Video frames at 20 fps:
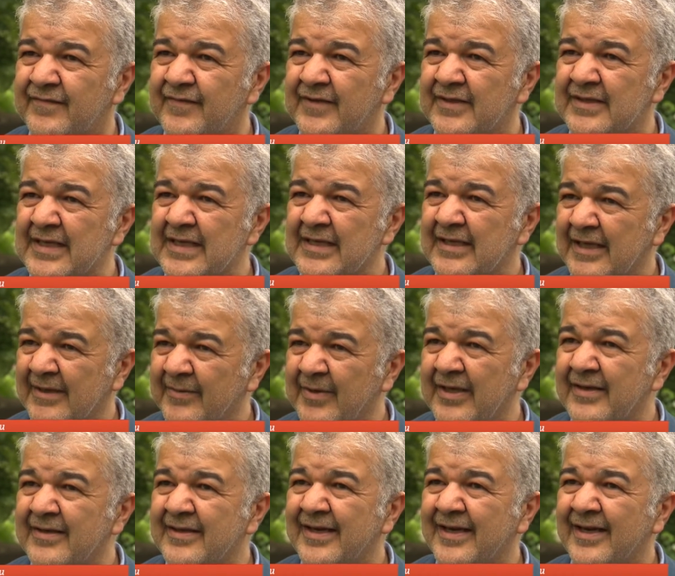wird. Aber
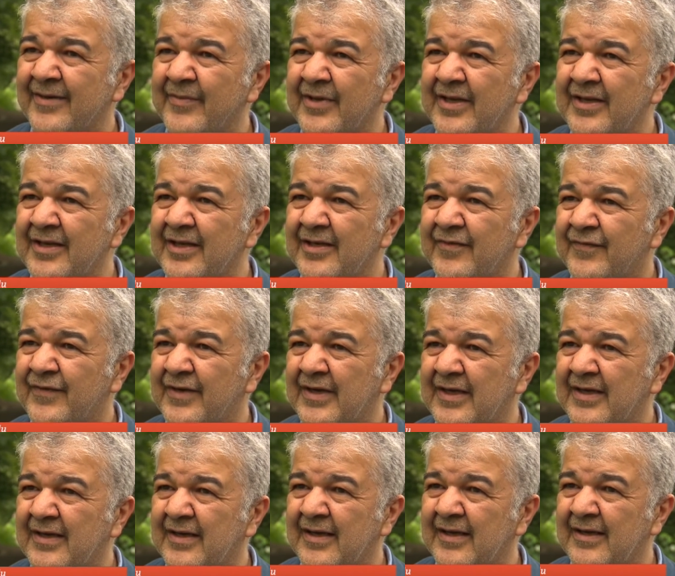in der
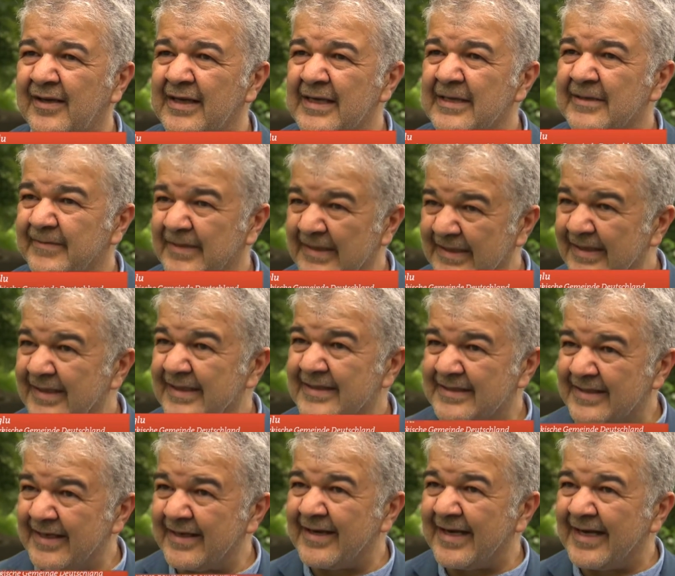Armenierfrage, die
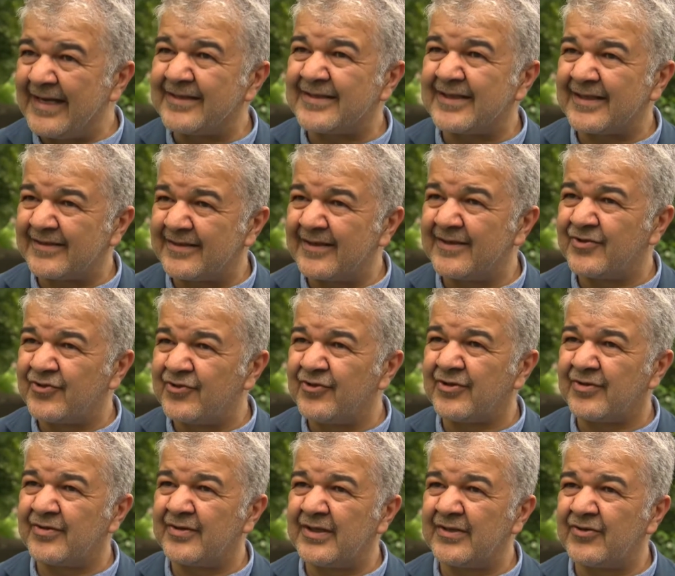jetzt den Alltag, den
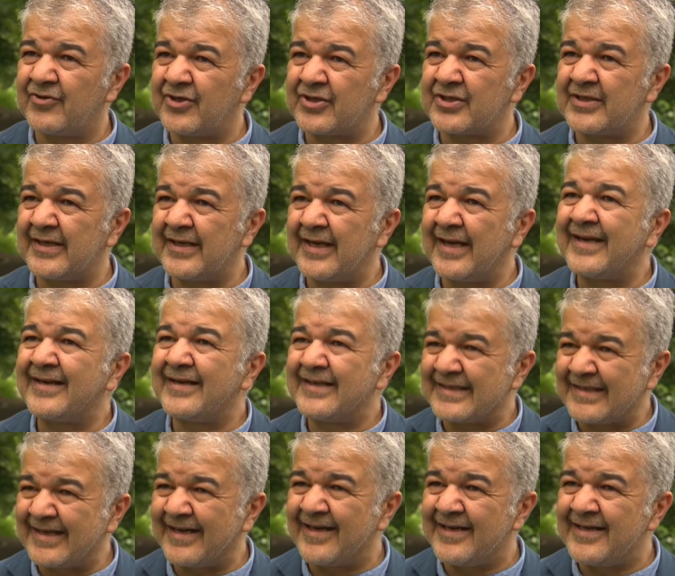Türken in Deutschland
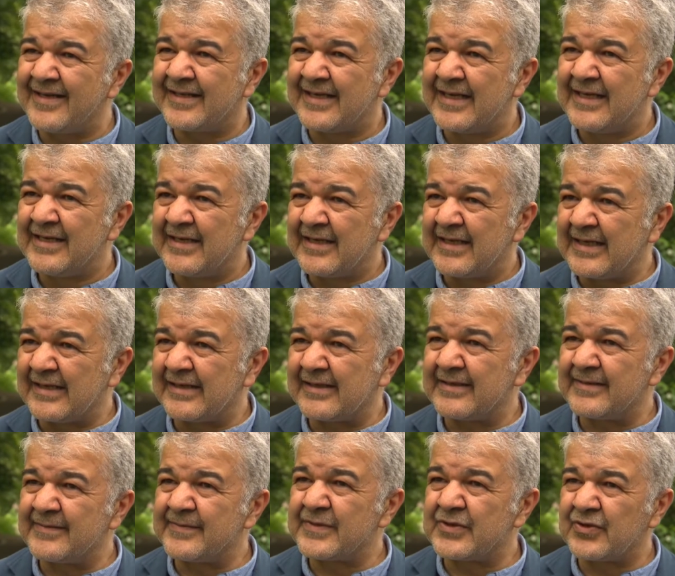eigentlich gar nicht
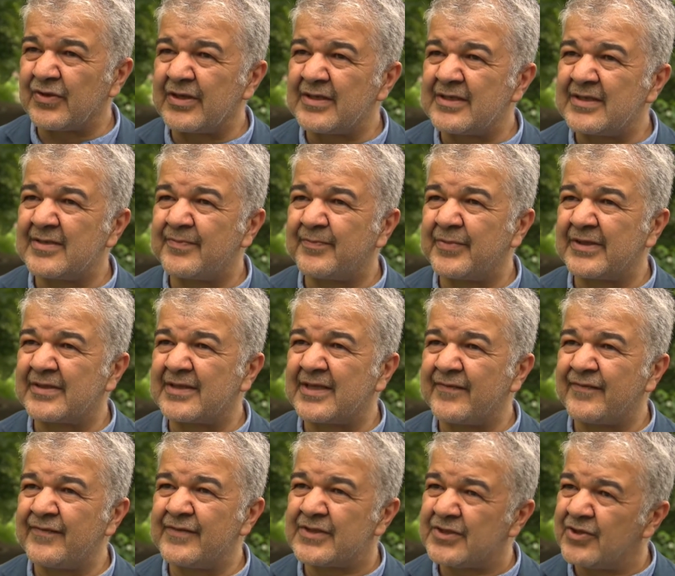äh, so richtig
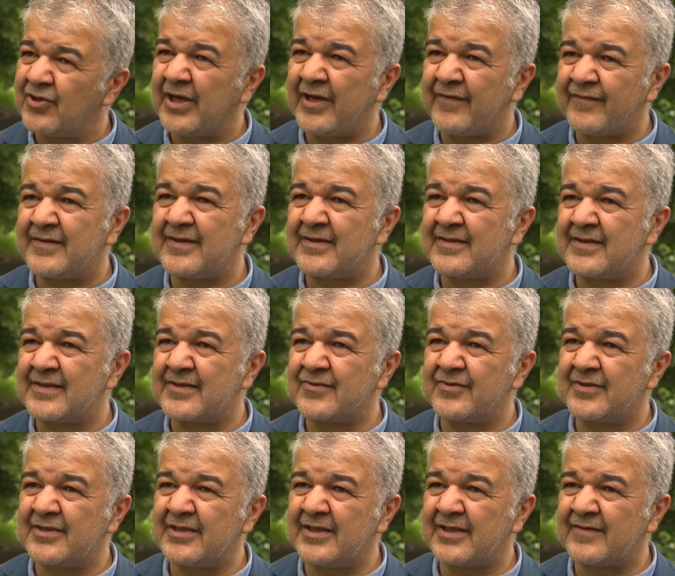betreffend, so heftig
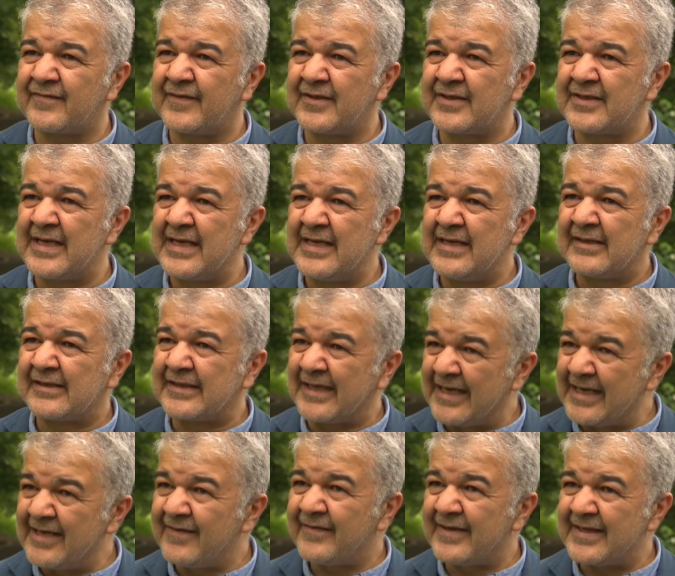diskutiert wird,
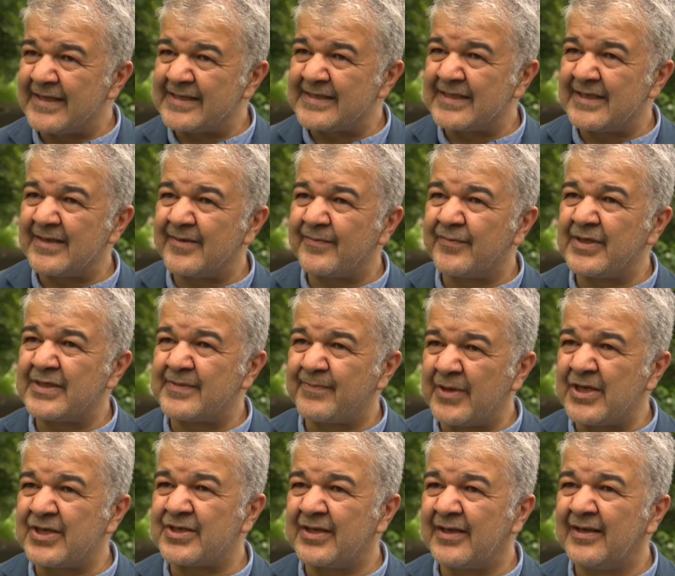teilweise bis
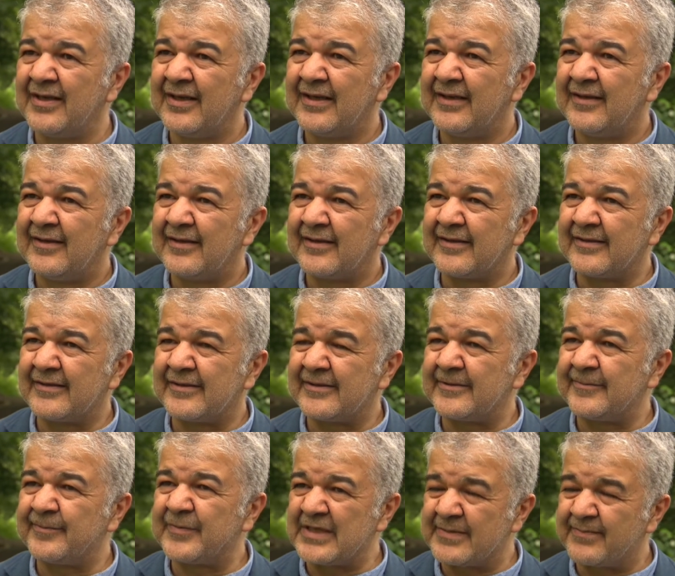Bashing,
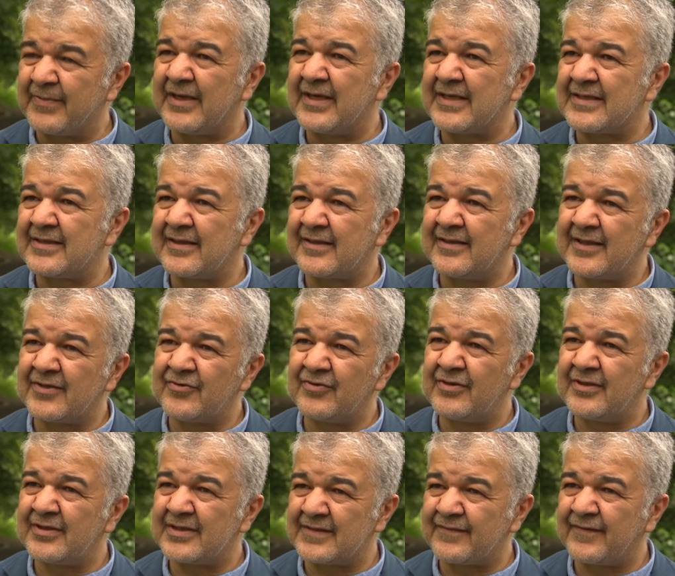äh, das belastet
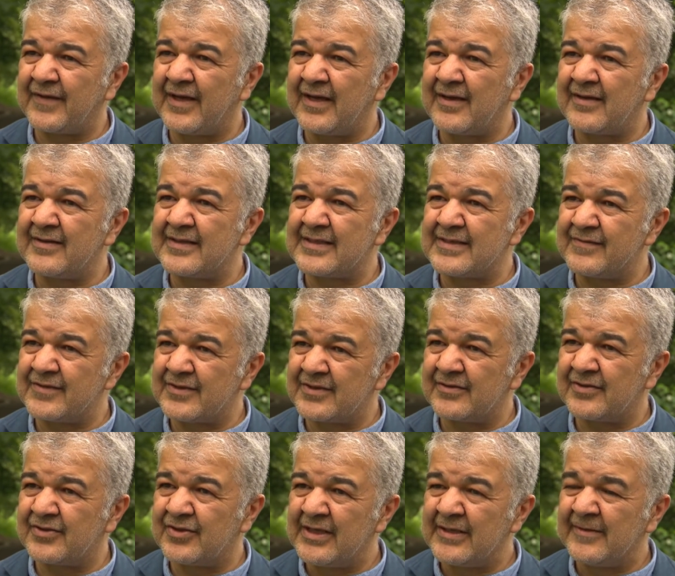natürlich das Verhältnis
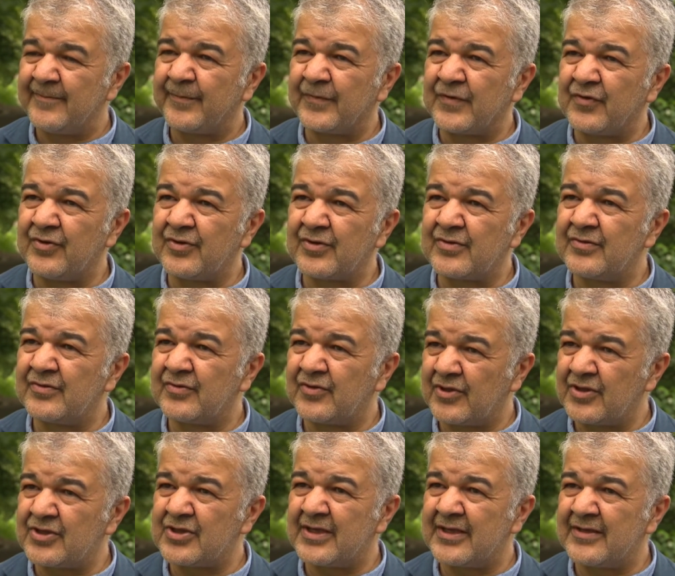zwischen Türken,
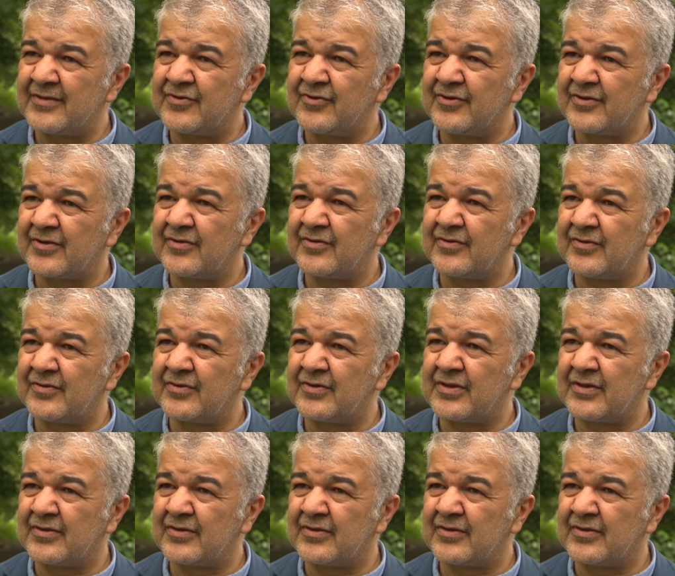Deutschland, Türken und